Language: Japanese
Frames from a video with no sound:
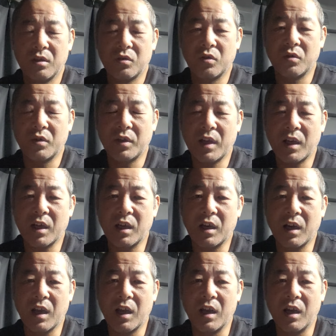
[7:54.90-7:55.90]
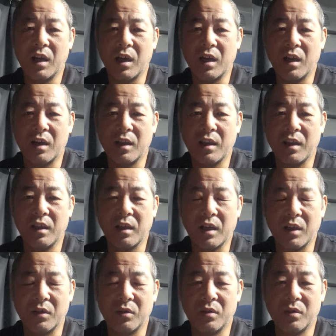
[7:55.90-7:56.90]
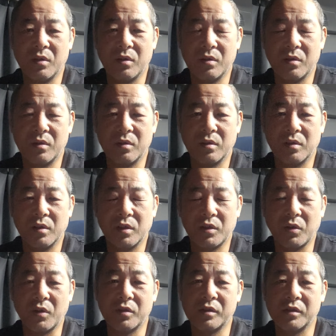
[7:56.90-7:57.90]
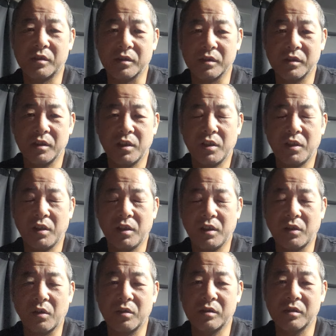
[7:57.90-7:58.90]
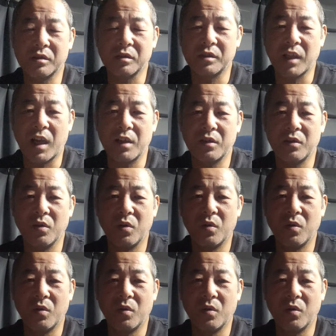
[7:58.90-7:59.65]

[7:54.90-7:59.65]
その中からね、あのー、一人ずつ、一人ずつ残業